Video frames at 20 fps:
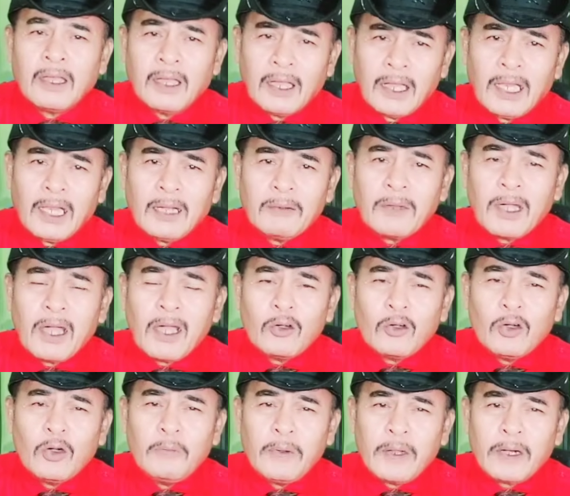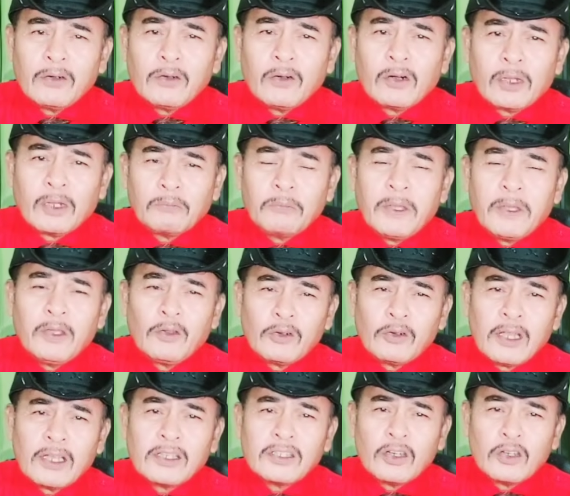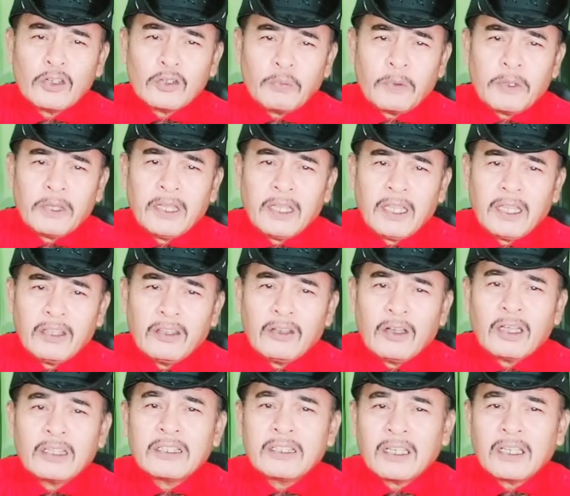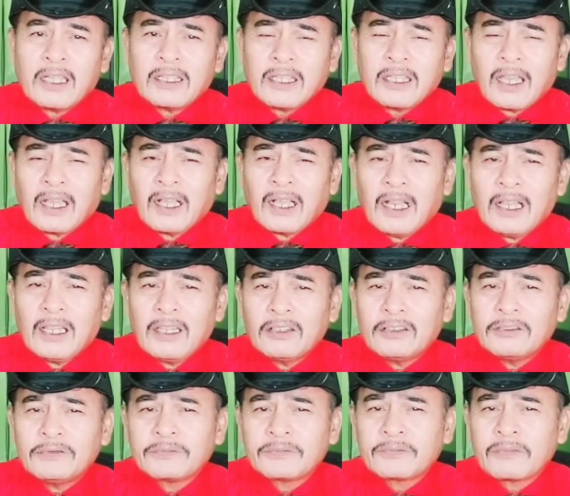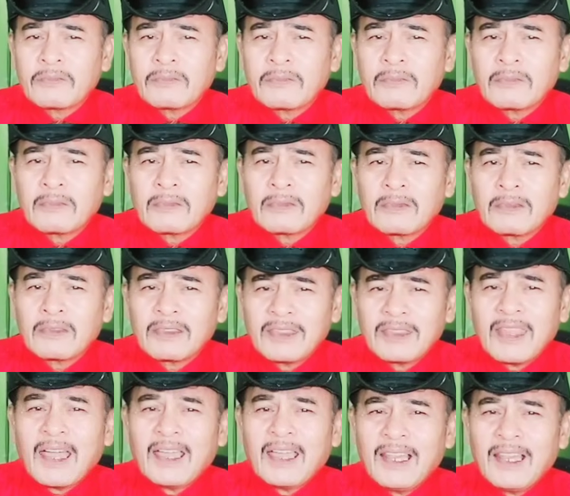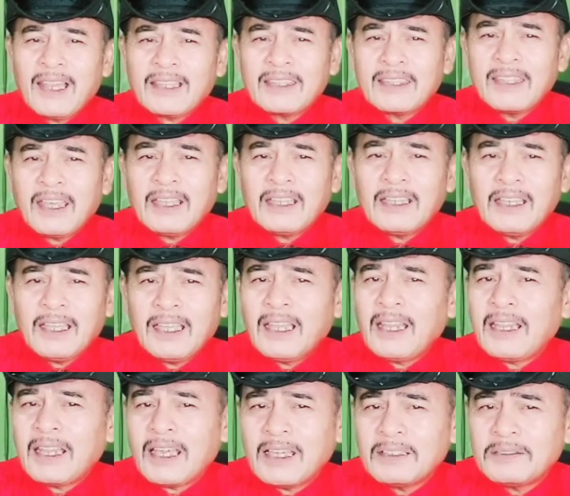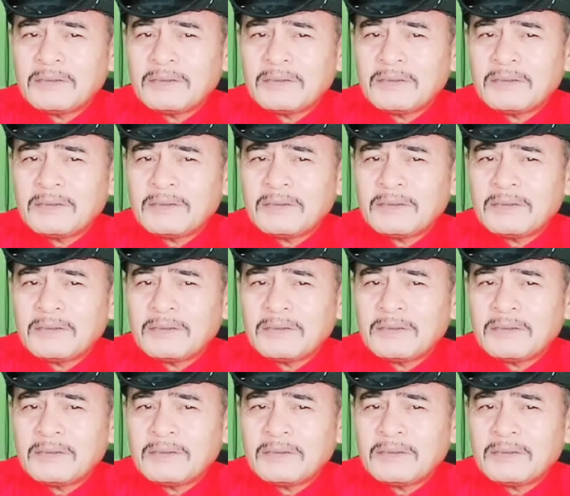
Ilang mga governor at mayor na sinuspend din ninyo at saka tinanggal nyo. Dahil lang diyan, ilan na?